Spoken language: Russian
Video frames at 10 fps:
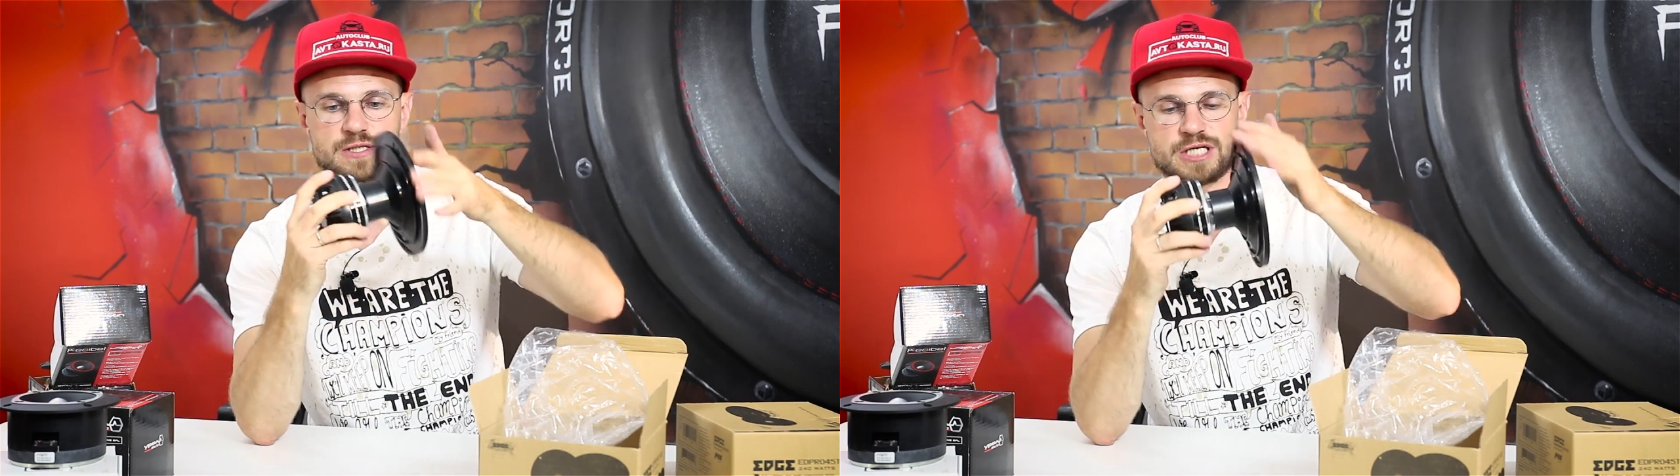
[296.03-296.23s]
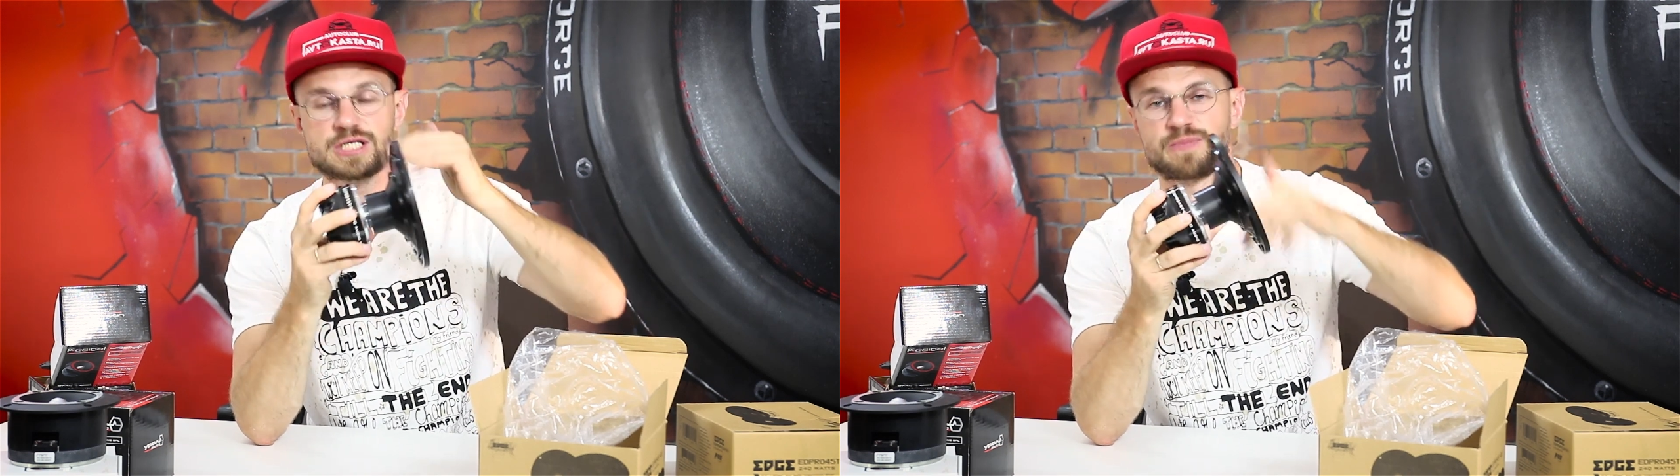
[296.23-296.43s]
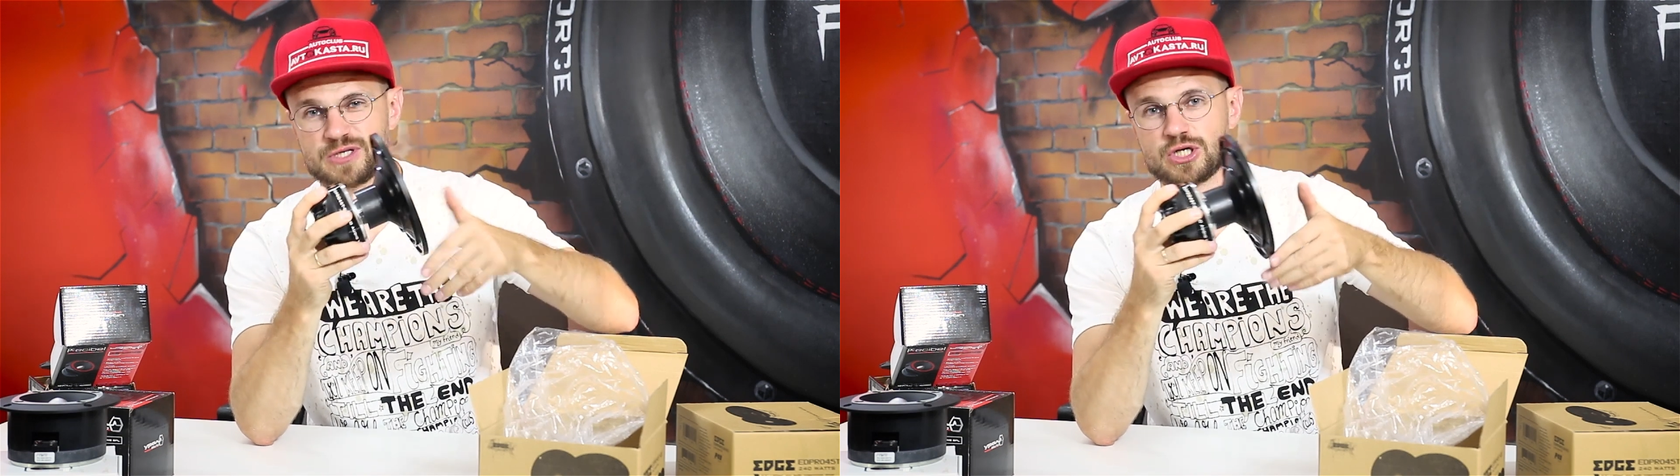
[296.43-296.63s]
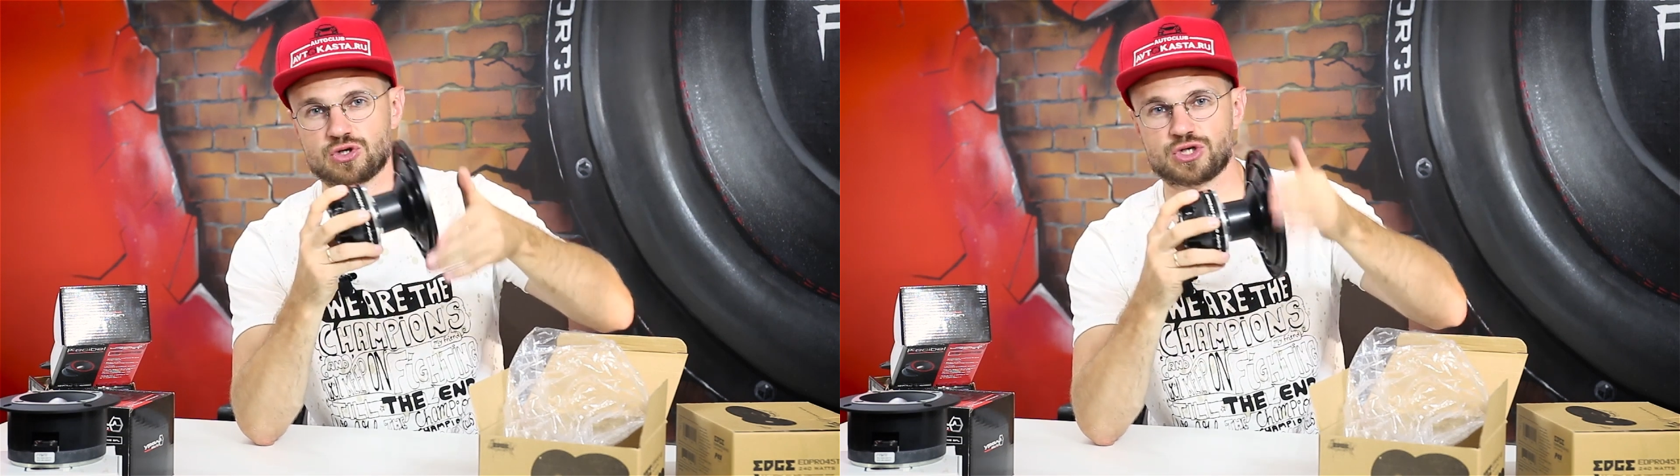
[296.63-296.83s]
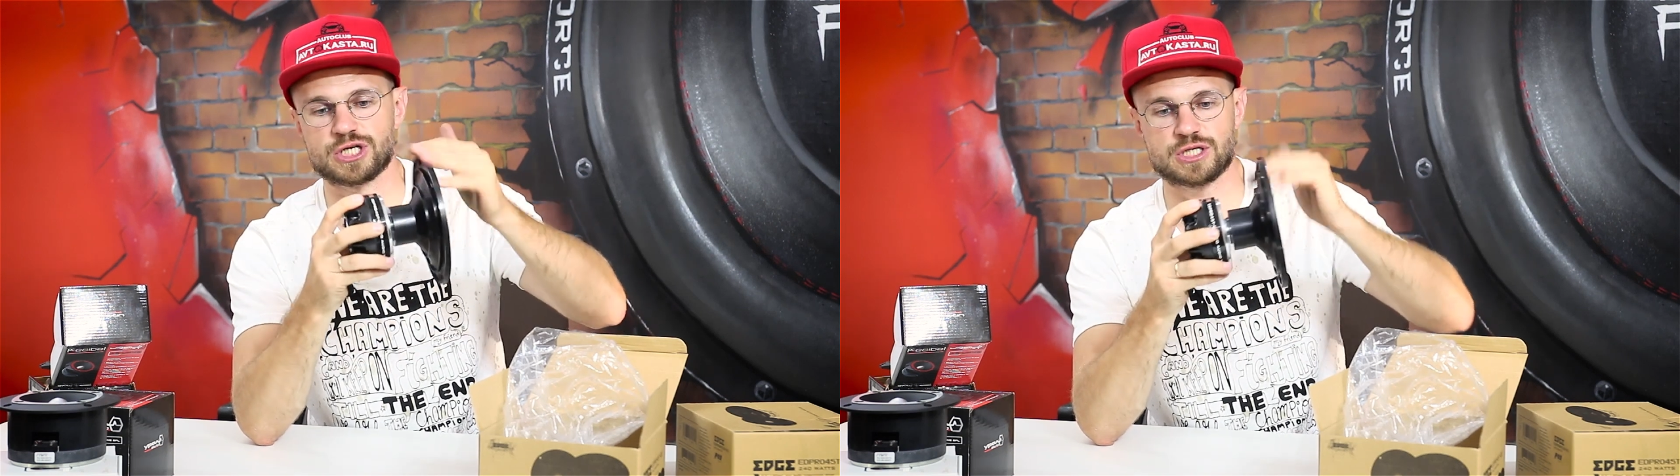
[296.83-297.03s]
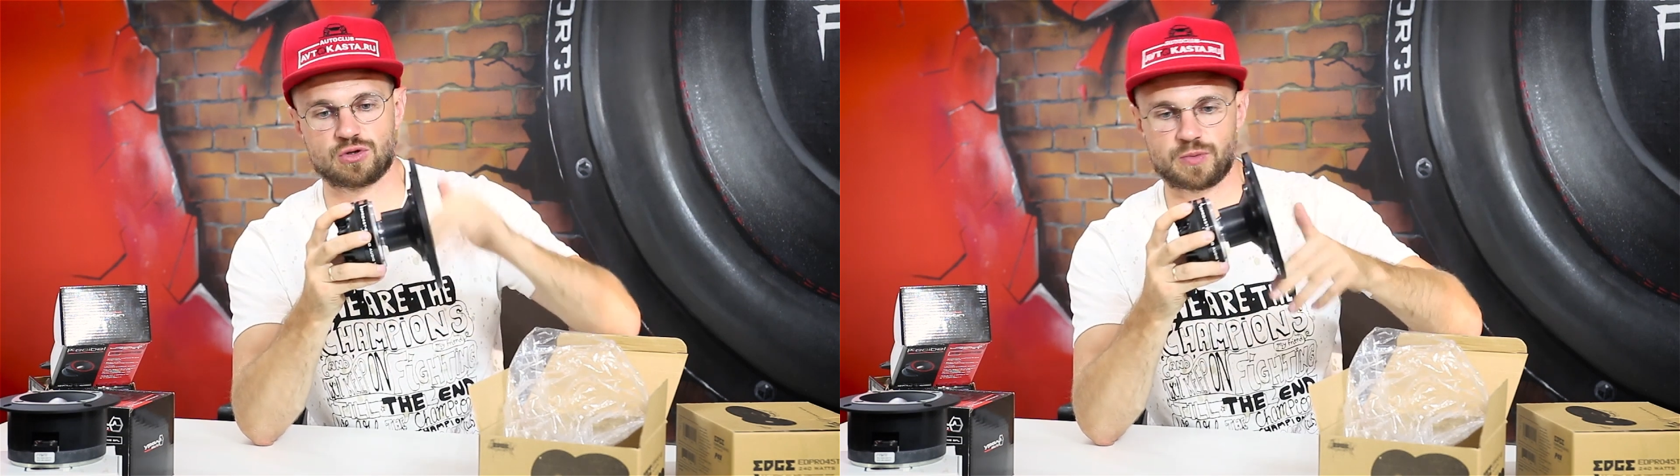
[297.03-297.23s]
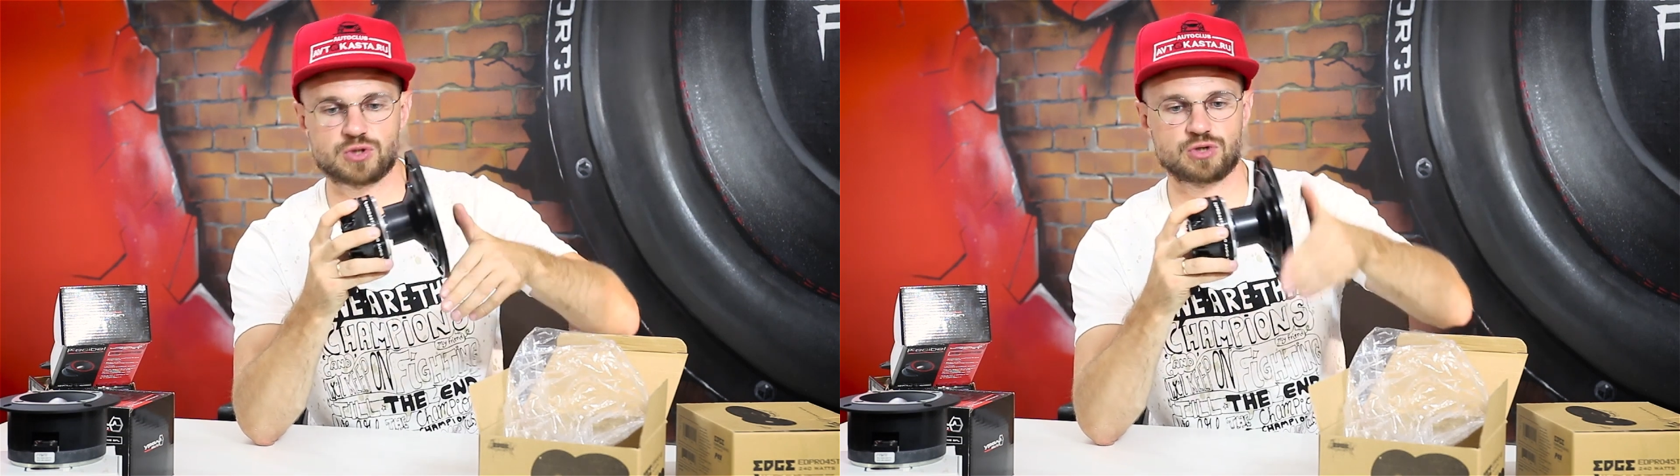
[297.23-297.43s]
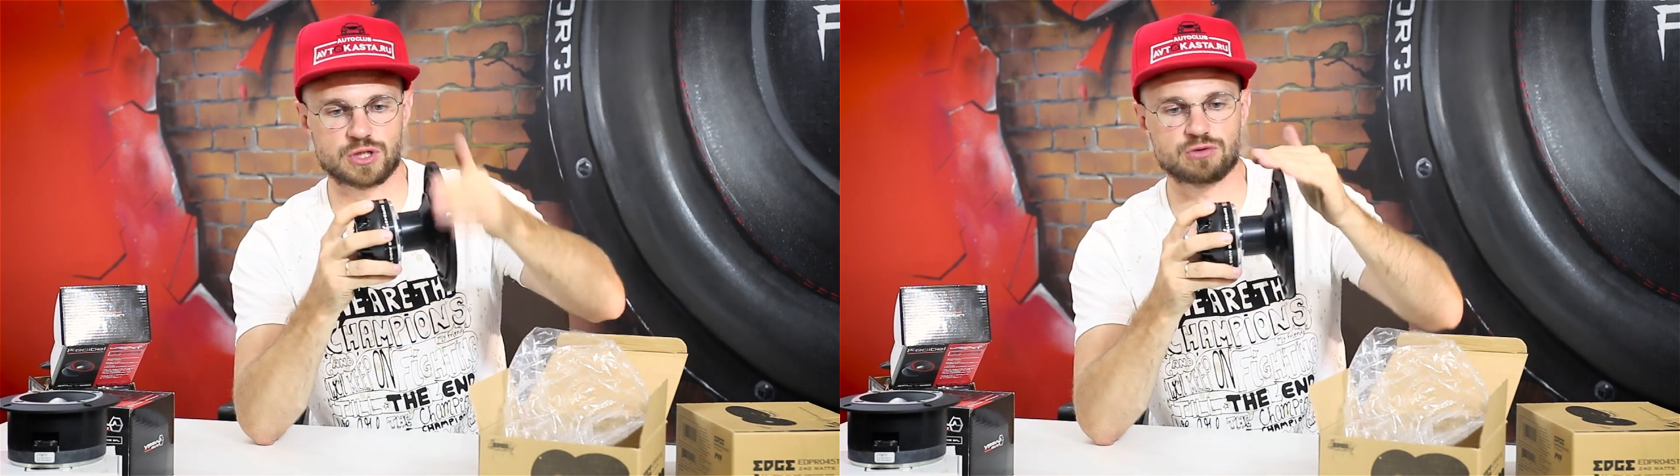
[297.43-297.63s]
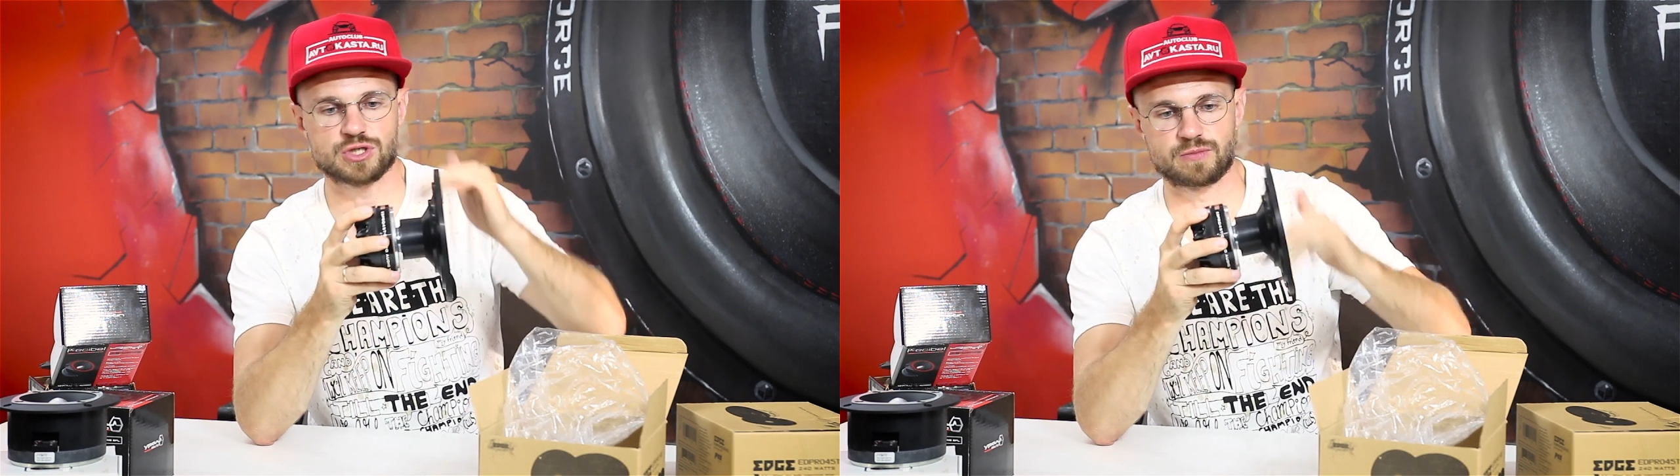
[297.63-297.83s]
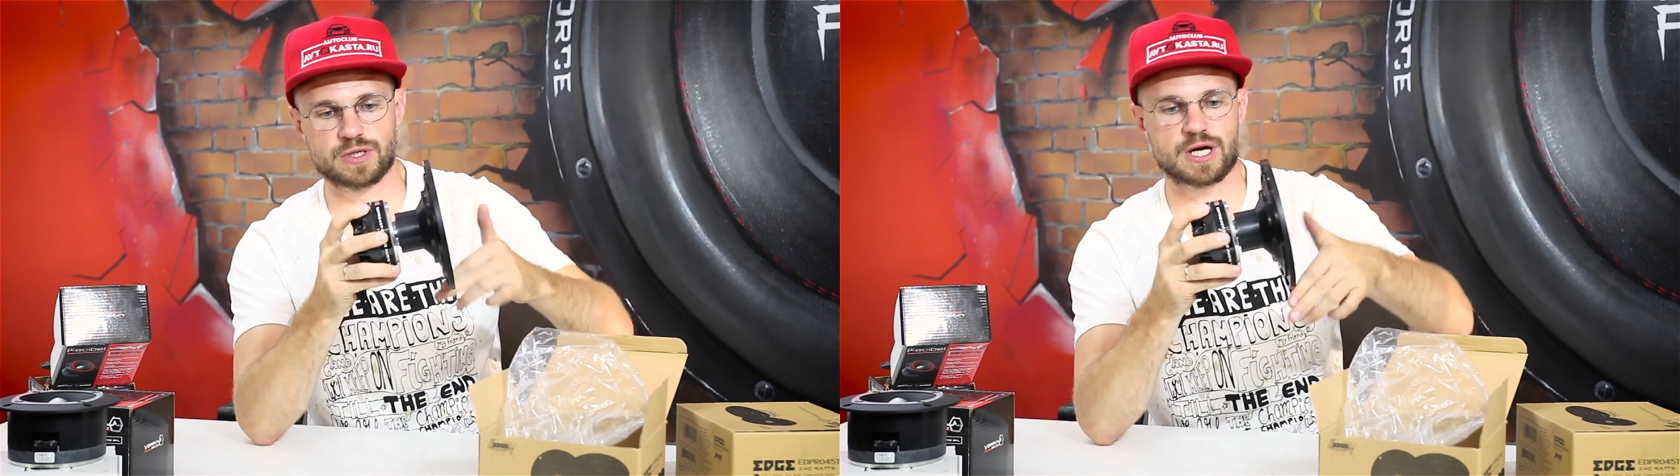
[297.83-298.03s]
Сейчас не подскажу честно, но по сути
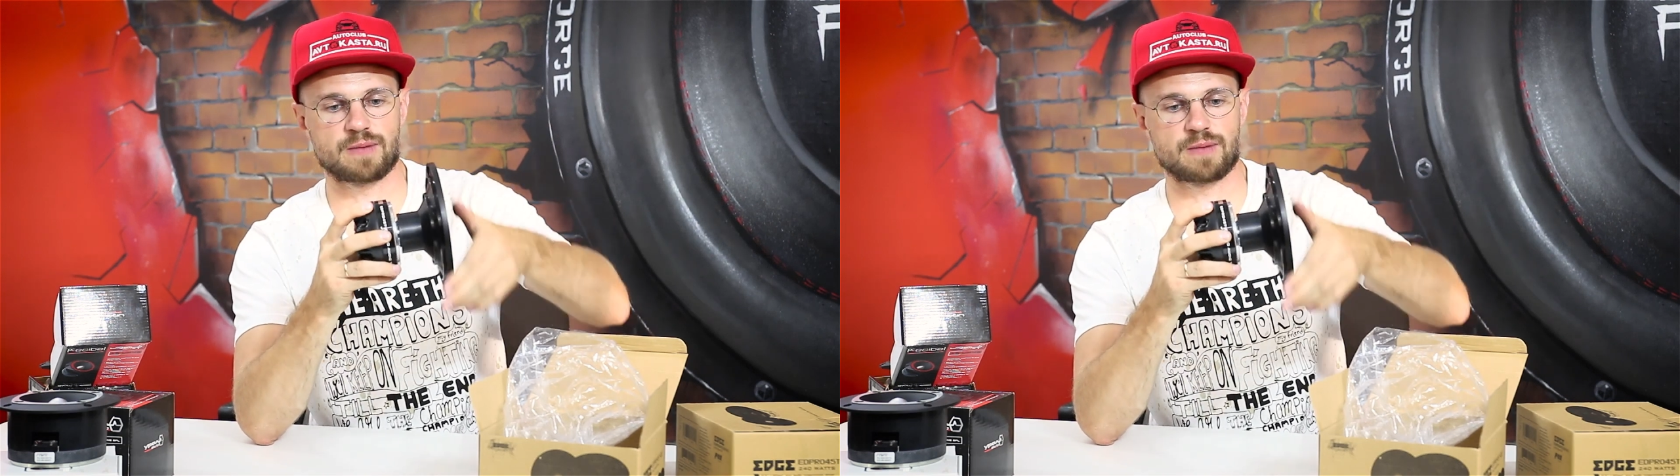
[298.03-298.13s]
должны быть.